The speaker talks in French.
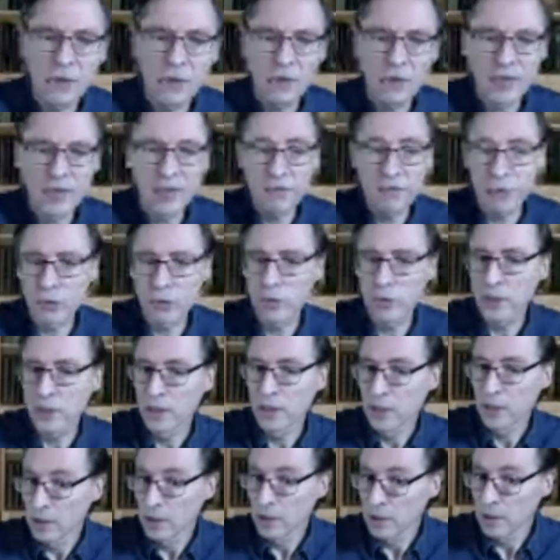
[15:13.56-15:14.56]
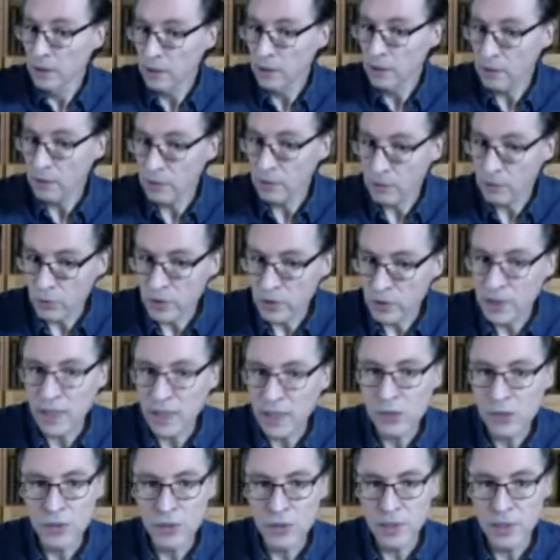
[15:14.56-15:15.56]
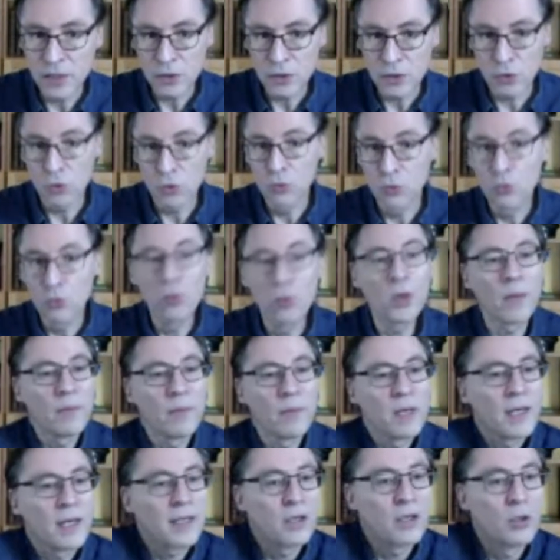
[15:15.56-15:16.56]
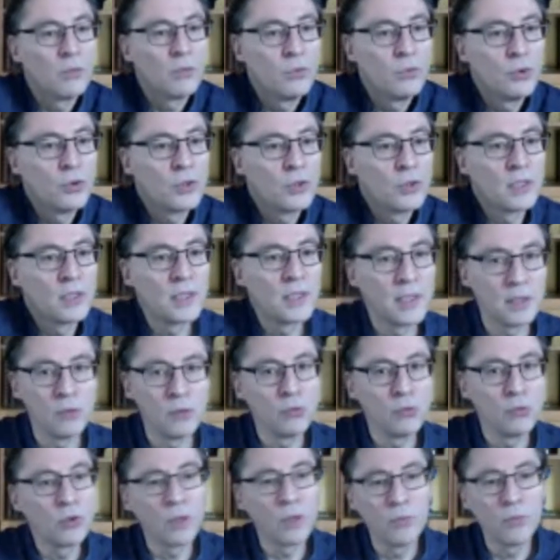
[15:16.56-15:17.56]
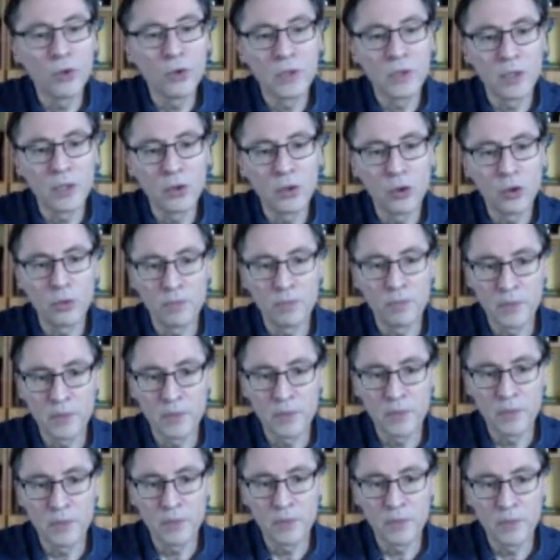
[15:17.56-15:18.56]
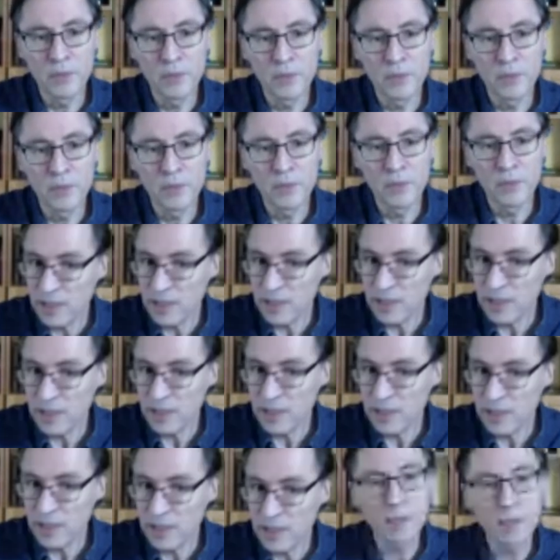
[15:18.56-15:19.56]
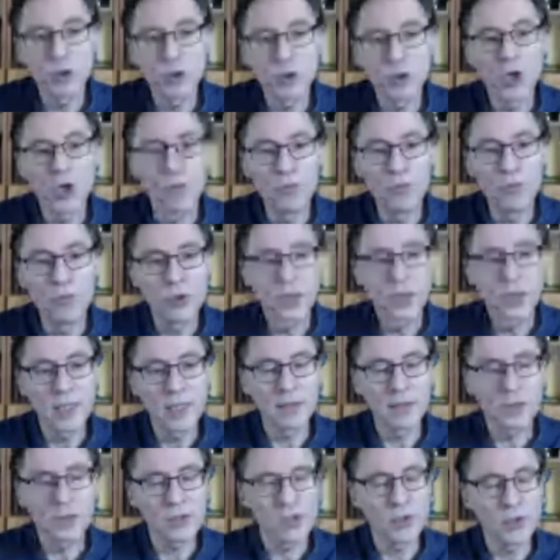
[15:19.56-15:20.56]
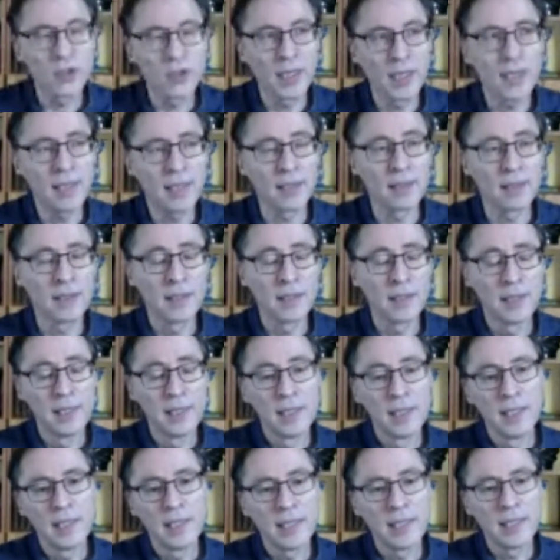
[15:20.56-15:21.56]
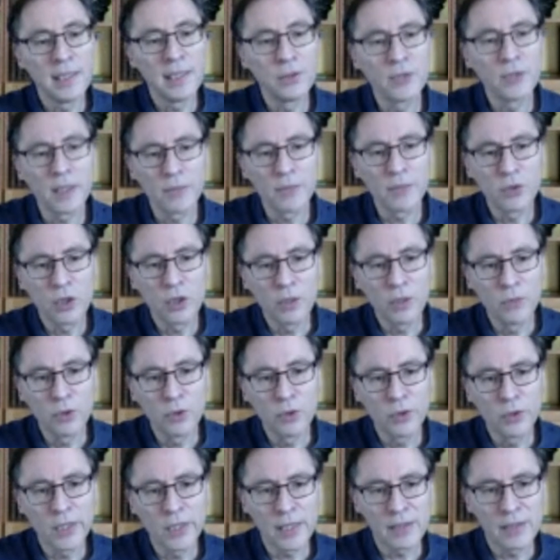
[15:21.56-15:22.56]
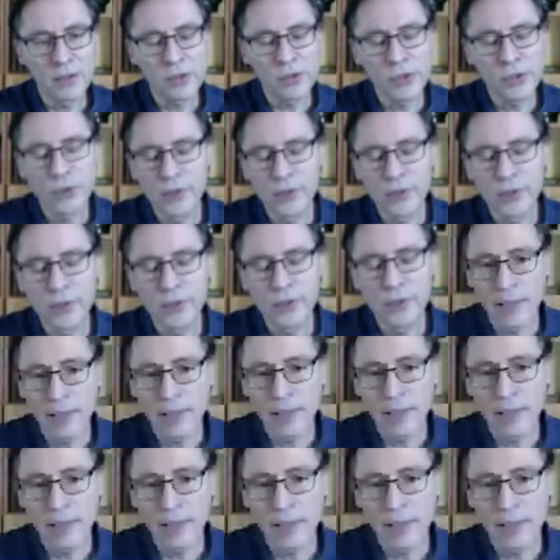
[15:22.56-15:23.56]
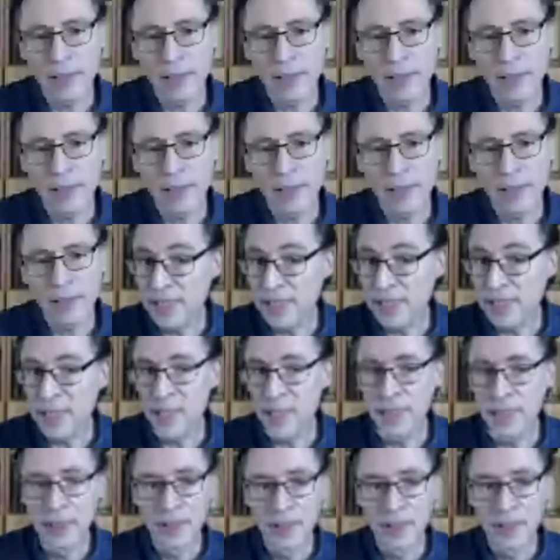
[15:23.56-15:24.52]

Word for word: d'élèves. Donc, euh, aux États-Unis, ce que nous, on appellerait communauté ou communauté utopique est, désigné sous le terme de communauté intentionnelle. Et le terme de communauté intentionnelle a un sens assez précis.